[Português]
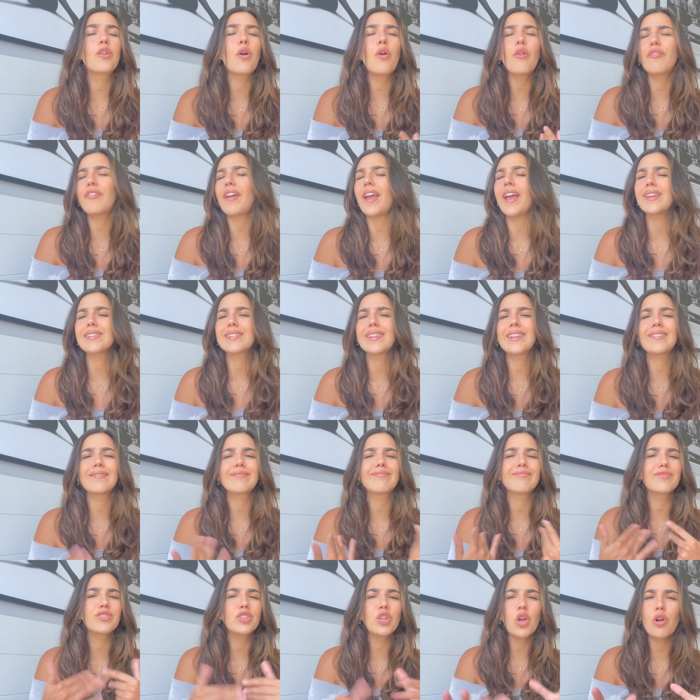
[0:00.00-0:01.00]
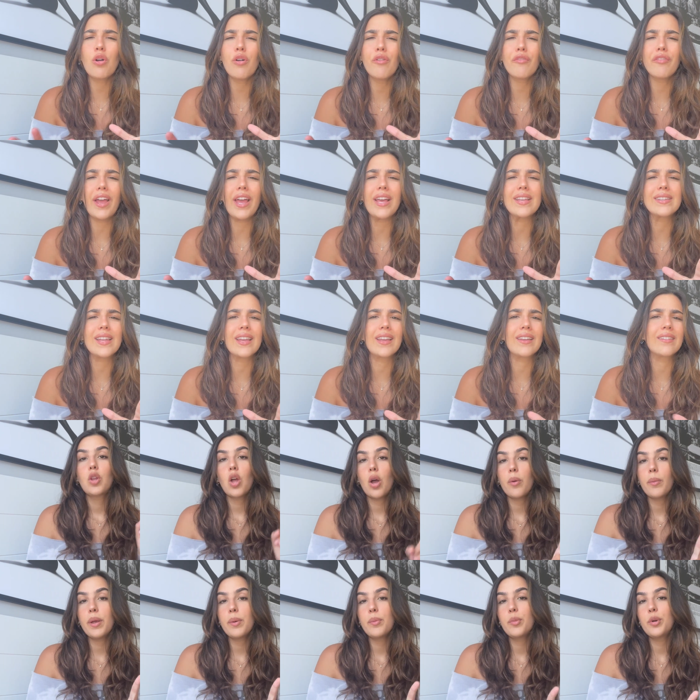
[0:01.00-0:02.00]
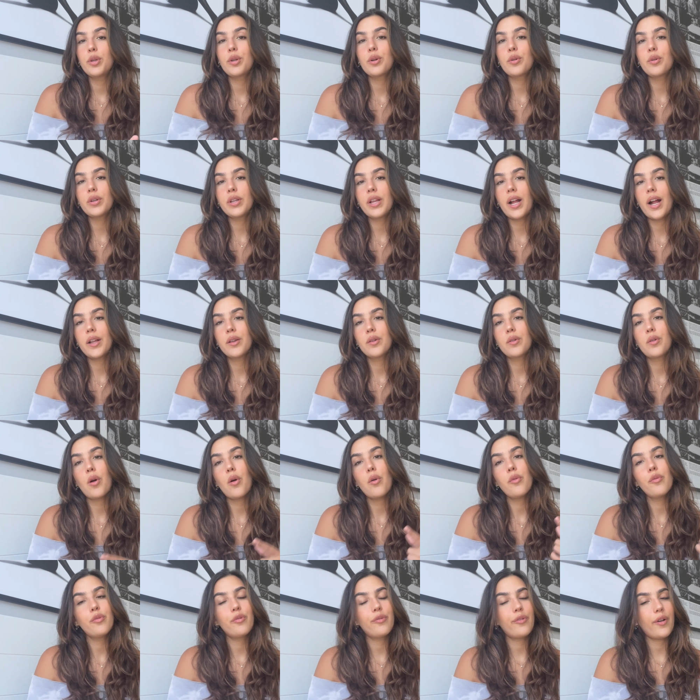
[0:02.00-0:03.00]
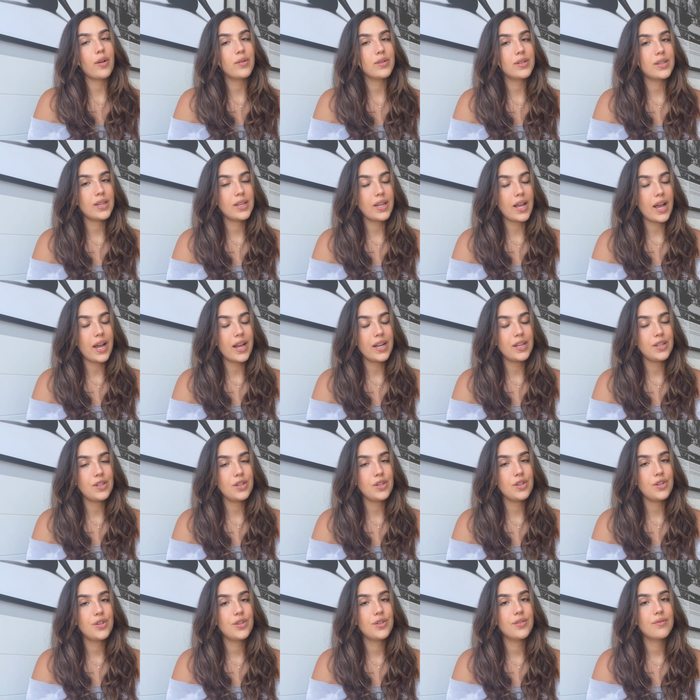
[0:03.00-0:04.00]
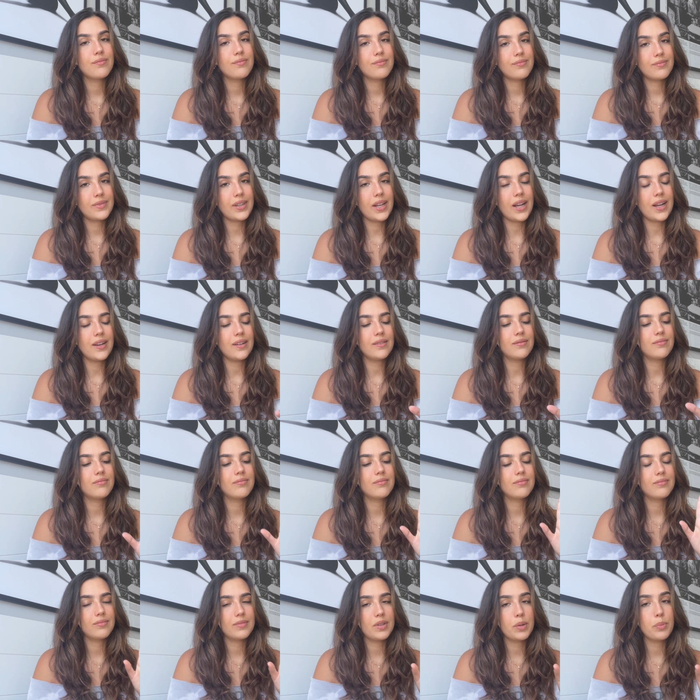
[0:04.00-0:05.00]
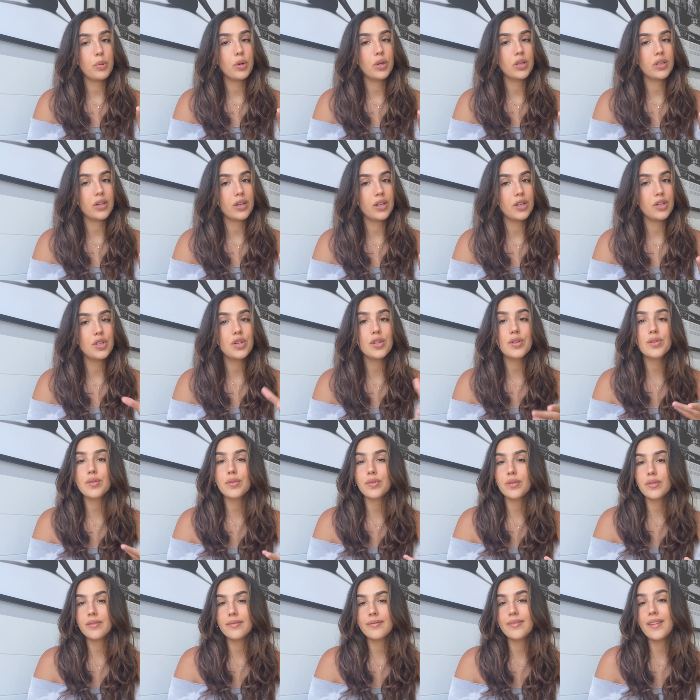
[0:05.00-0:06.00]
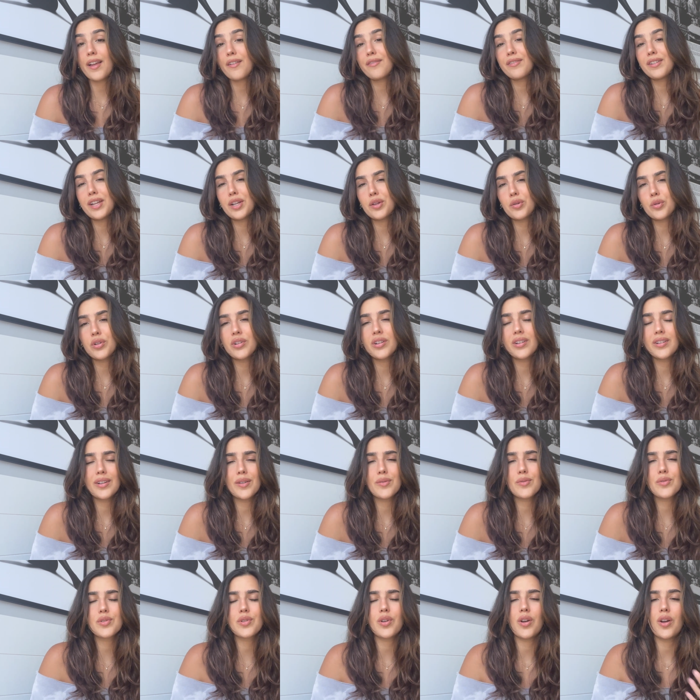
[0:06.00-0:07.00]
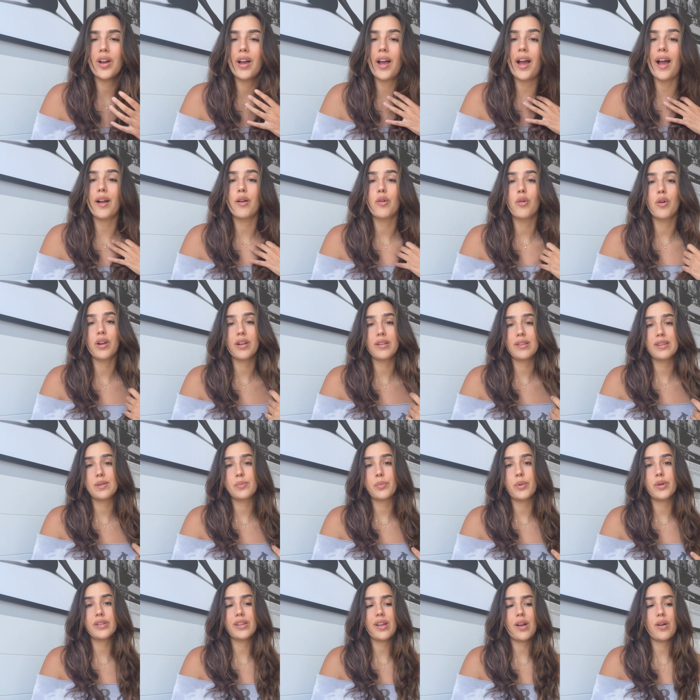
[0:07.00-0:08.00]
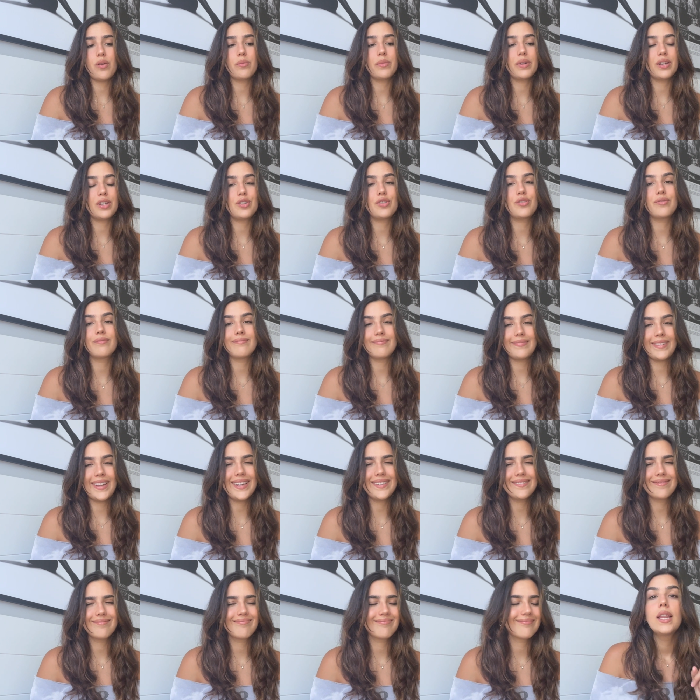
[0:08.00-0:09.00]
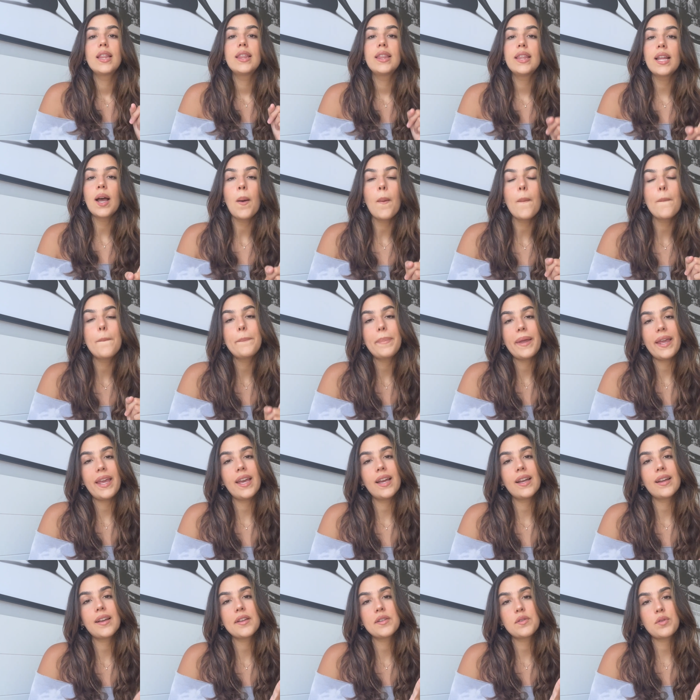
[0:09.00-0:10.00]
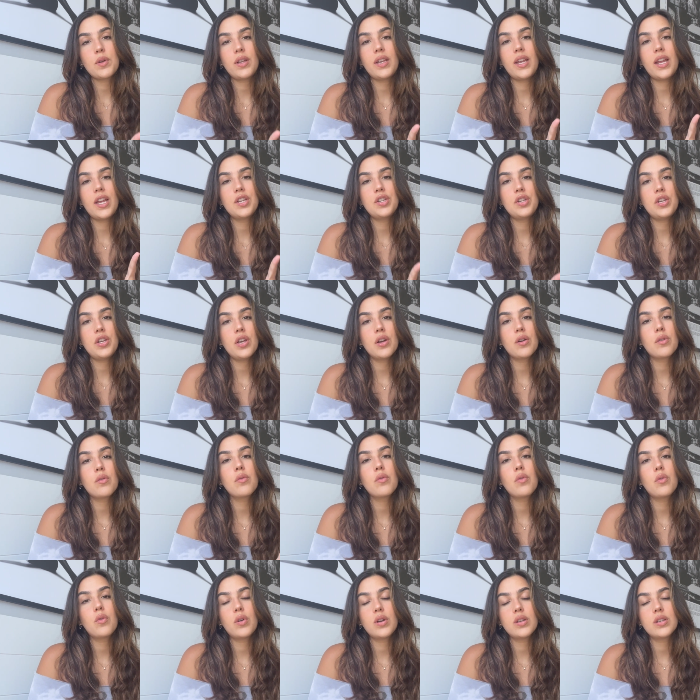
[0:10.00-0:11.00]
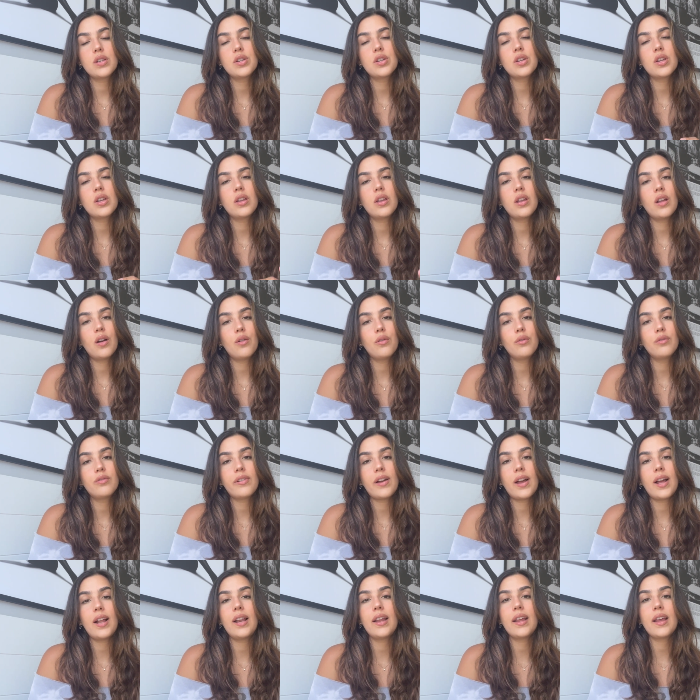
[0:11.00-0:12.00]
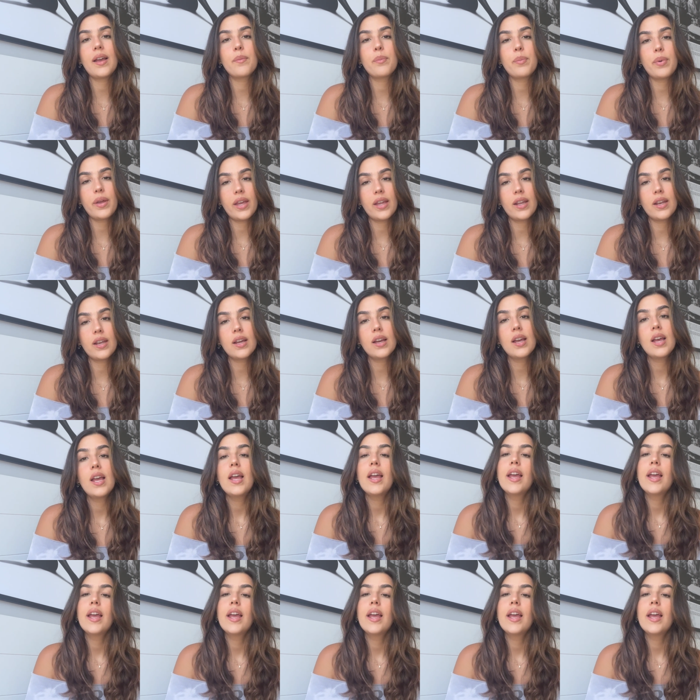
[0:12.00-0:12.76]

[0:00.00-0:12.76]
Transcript: Conversem, só conversem. Tomem muito cuidado com falsidades, tá? Importante. Isso na vida toda, não só agora nesse portal, mas, né? Não perca a sua energia com coisas que não valem a pena.